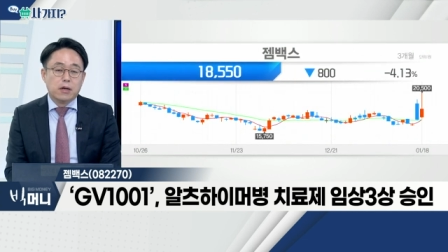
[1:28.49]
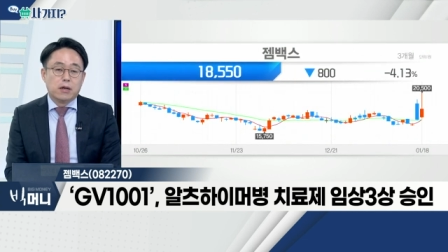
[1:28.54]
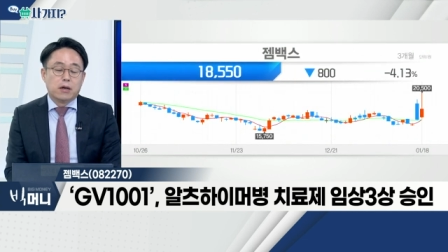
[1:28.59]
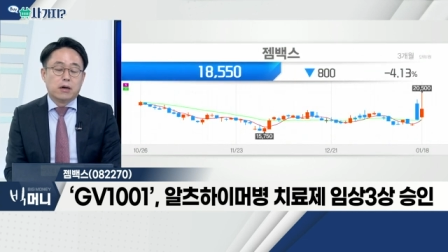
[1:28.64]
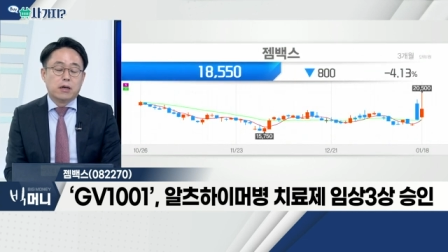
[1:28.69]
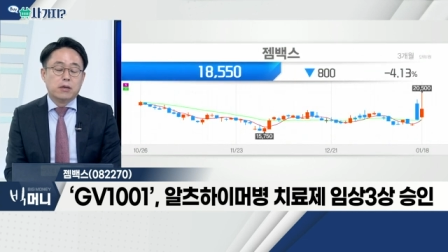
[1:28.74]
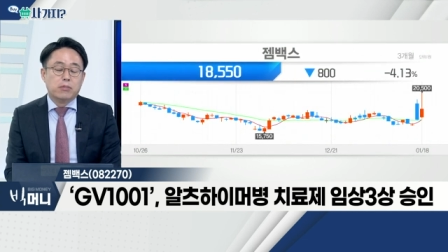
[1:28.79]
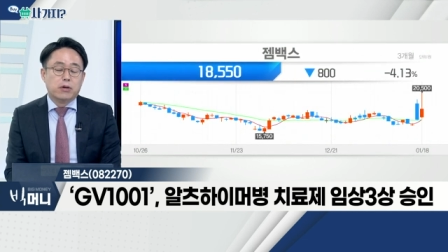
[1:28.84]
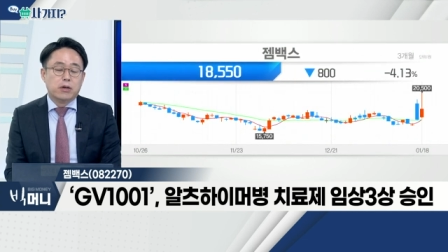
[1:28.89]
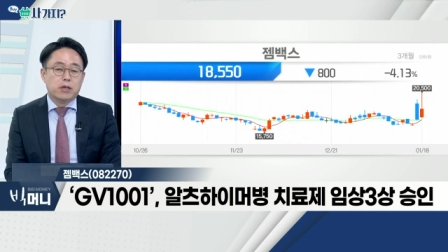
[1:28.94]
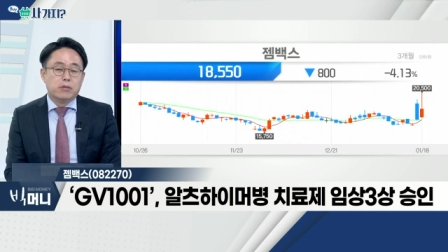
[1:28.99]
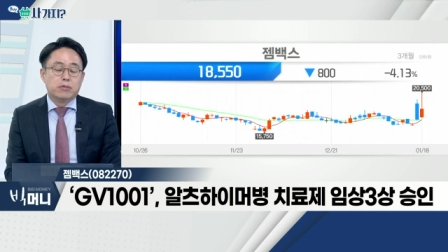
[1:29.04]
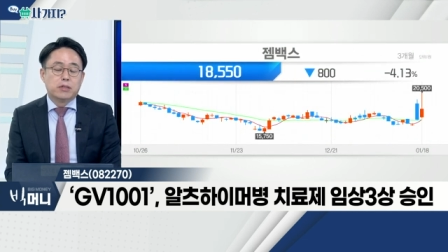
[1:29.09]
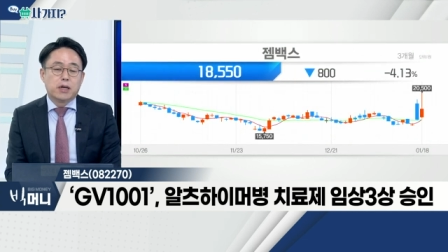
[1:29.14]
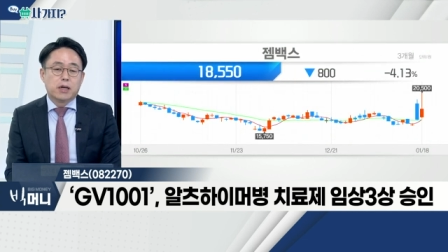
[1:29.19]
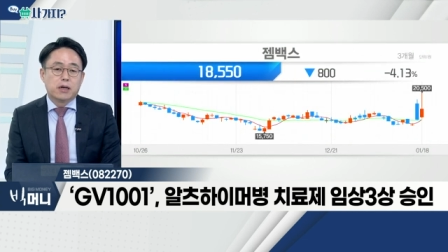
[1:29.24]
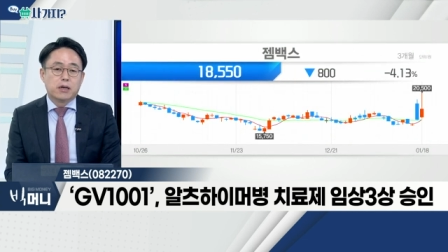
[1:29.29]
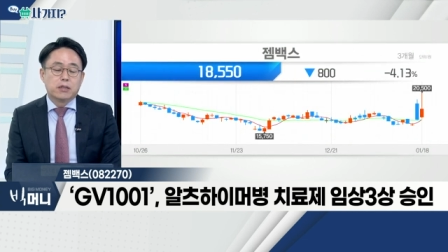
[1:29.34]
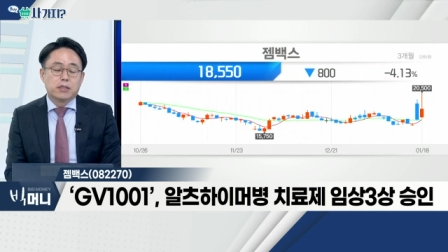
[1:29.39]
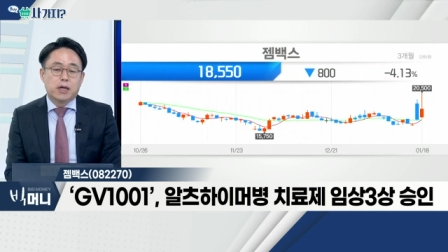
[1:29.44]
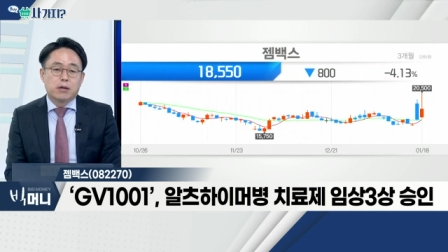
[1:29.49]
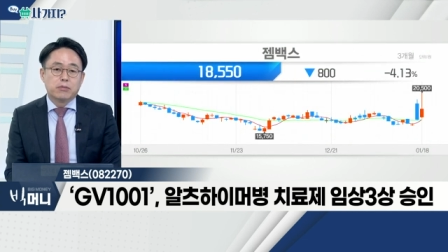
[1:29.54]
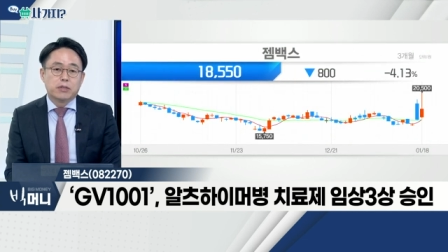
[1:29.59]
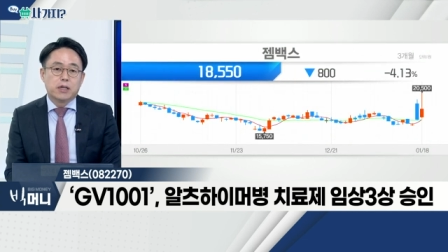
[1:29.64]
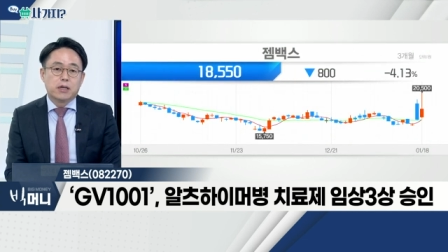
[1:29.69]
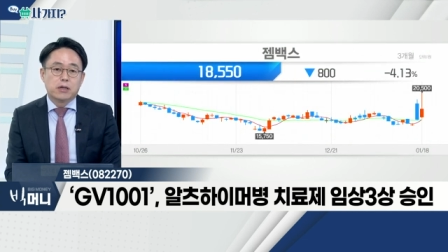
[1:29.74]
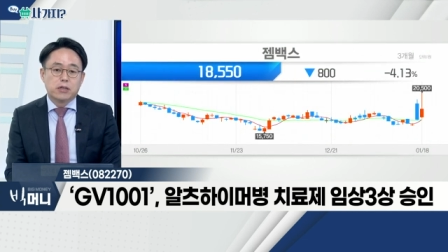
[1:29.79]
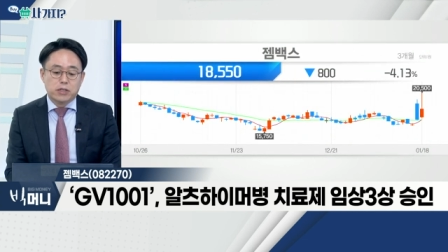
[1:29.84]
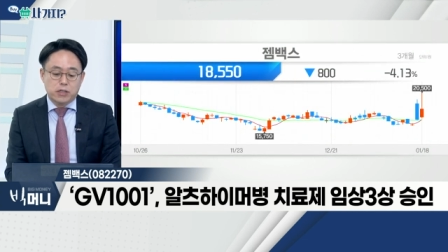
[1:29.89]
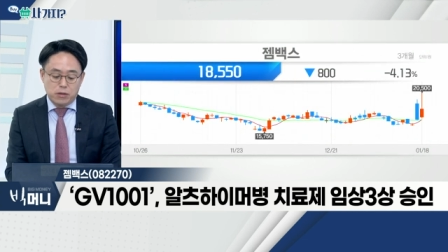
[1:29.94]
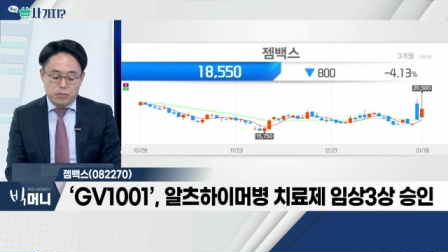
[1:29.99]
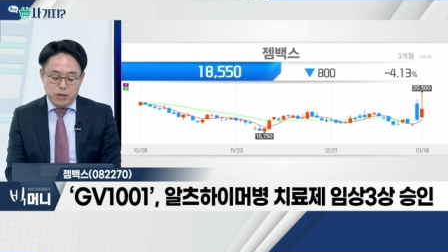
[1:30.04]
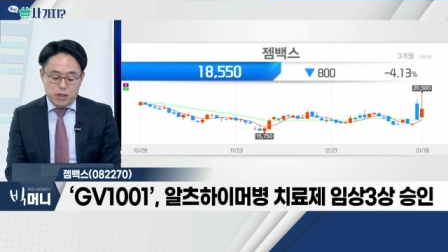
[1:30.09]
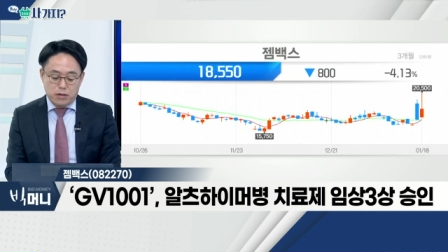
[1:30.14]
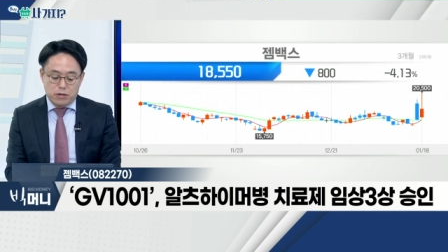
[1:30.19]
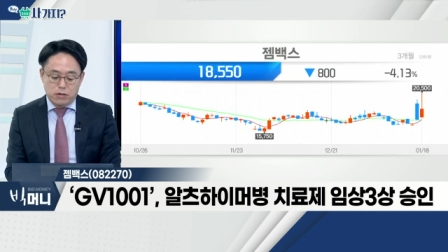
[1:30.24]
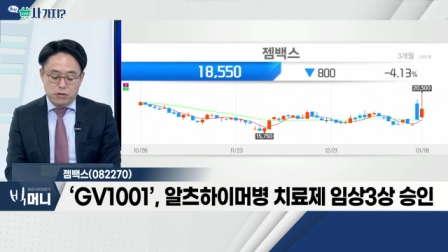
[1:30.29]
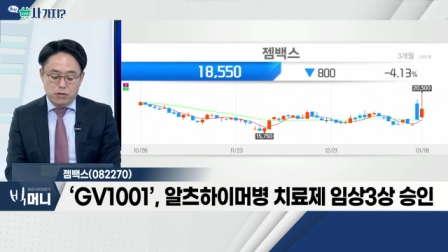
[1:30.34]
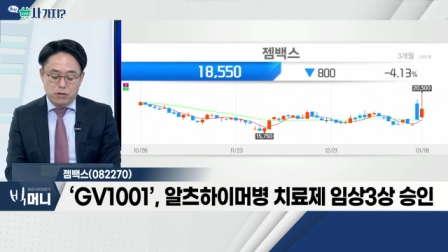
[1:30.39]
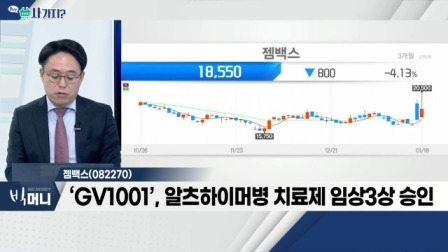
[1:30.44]
어, 이번 임상 3상 시험
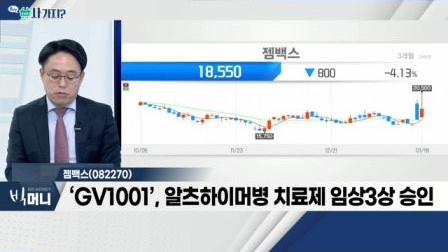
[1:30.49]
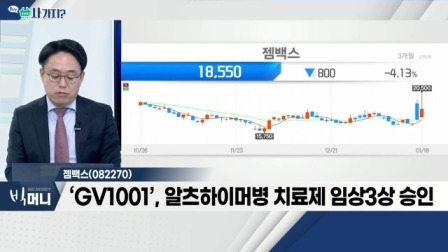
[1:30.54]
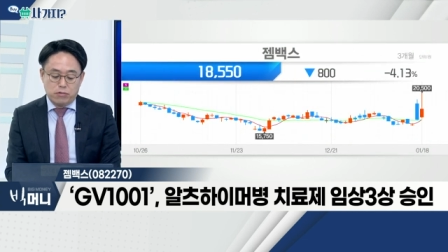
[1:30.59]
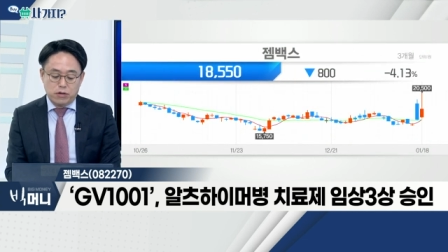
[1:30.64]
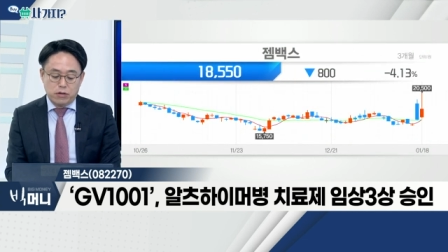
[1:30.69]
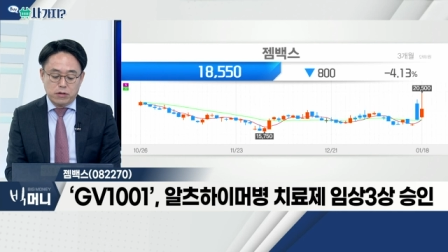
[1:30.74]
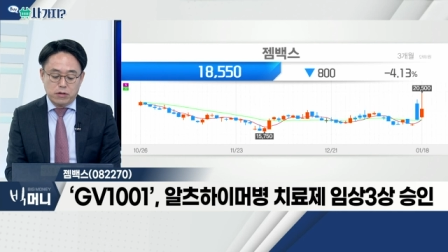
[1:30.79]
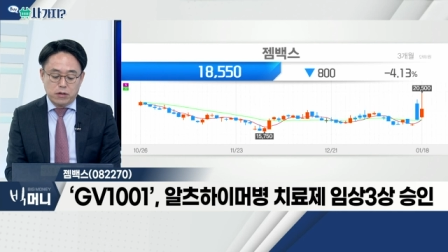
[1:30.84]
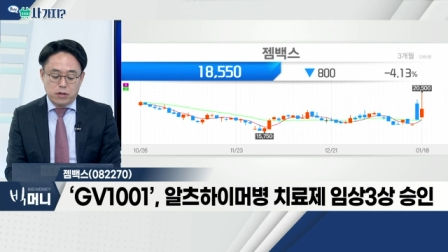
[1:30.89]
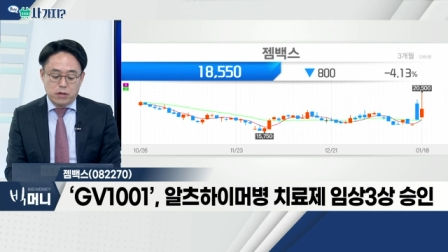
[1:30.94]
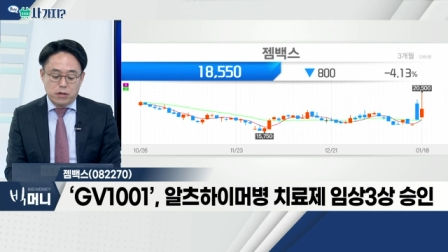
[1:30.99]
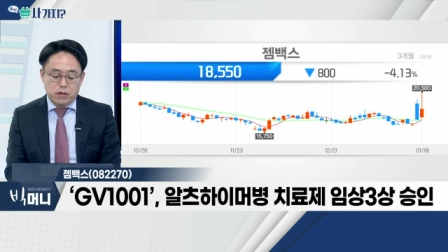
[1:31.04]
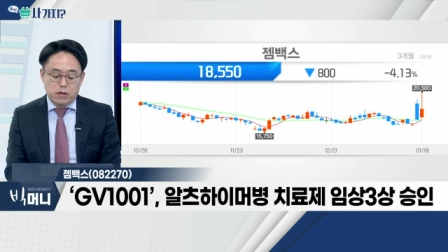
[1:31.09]
같은 경우는